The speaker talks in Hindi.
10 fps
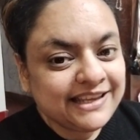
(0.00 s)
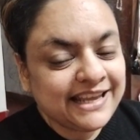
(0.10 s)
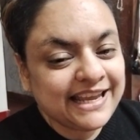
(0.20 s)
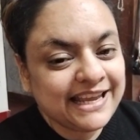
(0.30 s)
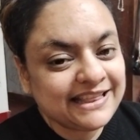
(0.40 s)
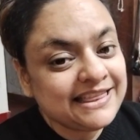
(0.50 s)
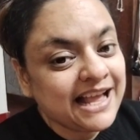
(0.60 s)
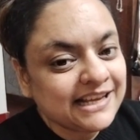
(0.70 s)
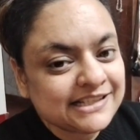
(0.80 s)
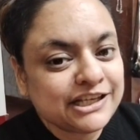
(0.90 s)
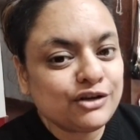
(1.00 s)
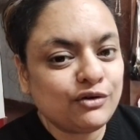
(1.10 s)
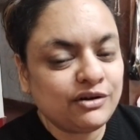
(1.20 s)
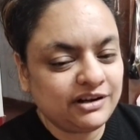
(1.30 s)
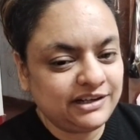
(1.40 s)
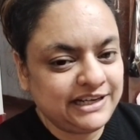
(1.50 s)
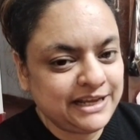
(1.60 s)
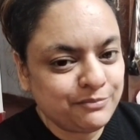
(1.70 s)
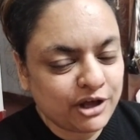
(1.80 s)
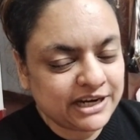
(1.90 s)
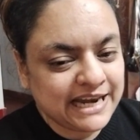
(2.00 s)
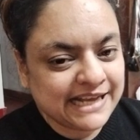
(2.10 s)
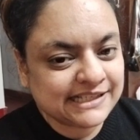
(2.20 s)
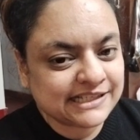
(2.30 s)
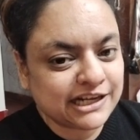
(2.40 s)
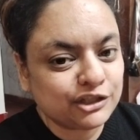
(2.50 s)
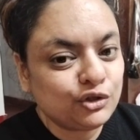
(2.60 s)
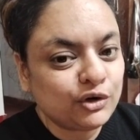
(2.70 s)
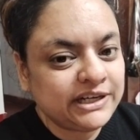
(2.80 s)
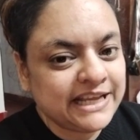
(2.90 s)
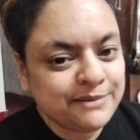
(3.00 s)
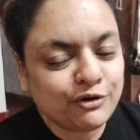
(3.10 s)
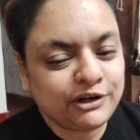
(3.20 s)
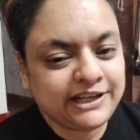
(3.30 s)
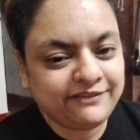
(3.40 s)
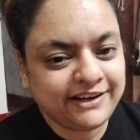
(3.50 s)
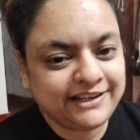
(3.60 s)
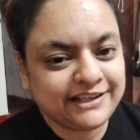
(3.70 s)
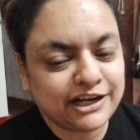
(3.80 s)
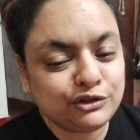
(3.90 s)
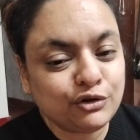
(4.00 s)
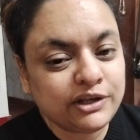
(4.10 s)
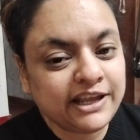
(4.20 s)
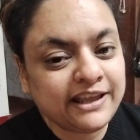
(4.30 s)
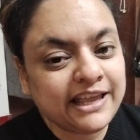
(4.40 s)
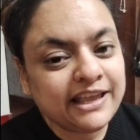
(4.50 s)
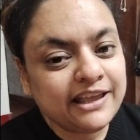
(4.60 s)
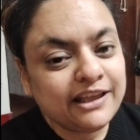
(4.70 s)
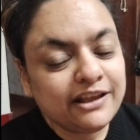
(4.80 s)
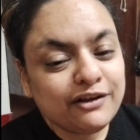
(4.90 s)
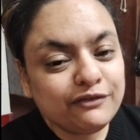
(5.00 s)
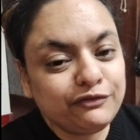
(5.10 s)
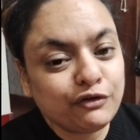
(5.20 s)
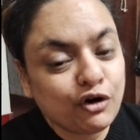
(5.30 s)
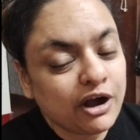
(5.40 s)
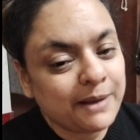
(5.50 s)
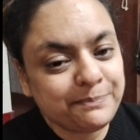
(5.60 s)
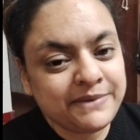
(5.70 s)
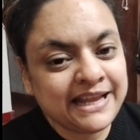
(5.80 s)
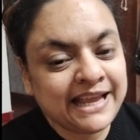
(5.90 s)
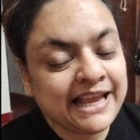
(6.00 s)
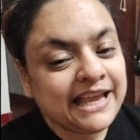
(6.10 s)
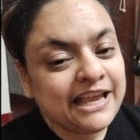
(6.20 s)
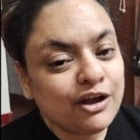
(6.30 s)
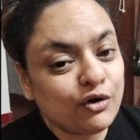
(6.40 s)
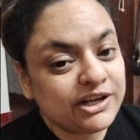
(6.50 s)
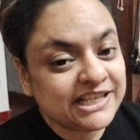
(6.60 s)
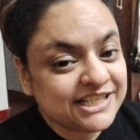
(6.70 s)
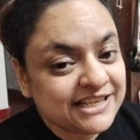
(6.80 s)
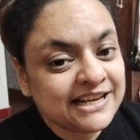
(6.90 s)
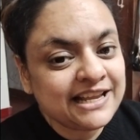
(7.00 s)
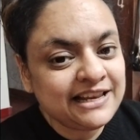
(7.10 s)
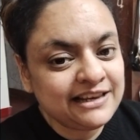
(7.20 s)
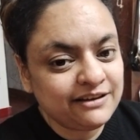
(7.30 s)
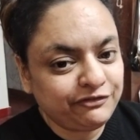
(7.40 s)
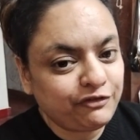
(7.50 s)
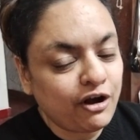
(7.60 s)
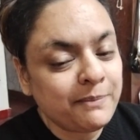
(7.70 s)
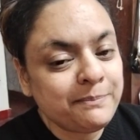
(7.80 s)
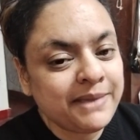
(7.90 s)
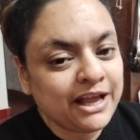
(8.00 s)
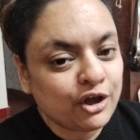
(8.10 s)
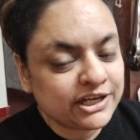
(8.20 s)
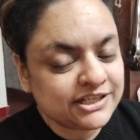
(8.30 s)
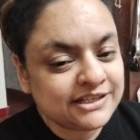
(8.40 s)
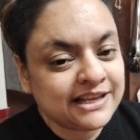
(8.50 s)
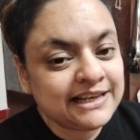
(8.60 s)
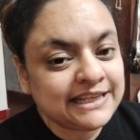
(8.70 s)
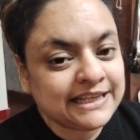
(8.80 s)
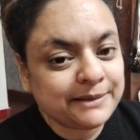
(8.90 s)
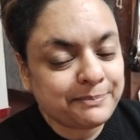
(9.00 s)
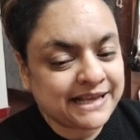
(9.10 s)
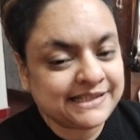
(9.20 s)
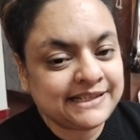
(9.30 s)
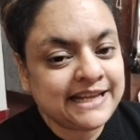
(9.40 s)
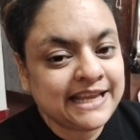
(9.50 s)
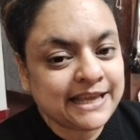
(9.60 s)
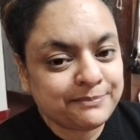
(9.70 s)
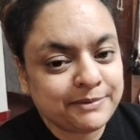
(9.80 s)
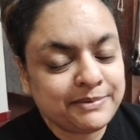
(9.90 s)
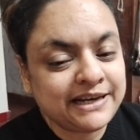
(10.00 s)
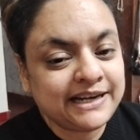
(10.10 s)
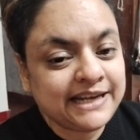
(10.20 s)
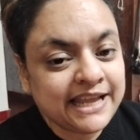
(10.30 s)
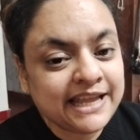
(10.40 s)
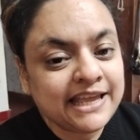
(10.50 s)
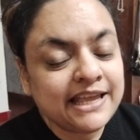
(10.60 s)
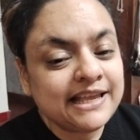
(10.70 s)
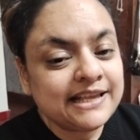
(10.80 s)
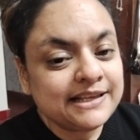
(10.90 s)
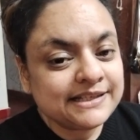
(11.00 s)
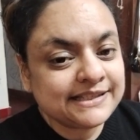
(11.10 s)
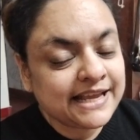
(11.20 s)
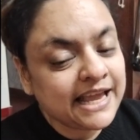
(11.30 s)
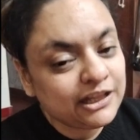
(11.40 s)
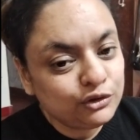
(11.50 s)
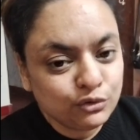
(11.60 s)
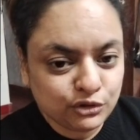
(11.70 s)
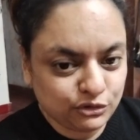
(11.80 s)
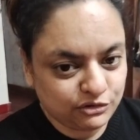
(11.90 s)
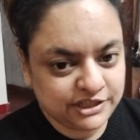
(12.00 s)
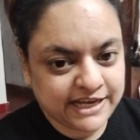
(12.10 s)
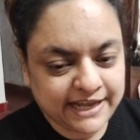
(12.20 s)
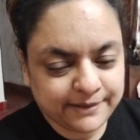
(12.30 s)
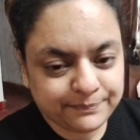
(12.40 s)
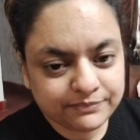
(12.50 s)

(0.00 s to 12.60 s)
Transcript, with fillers: कि इतना किसी को डिमोरलाइज कर दो डीमोटिवेट कर दो कि वो अपने ओरिजिनल फॉर्म में ओरिजिनल कैपेसिटी कैपेबिलिटी से दूर हो जाए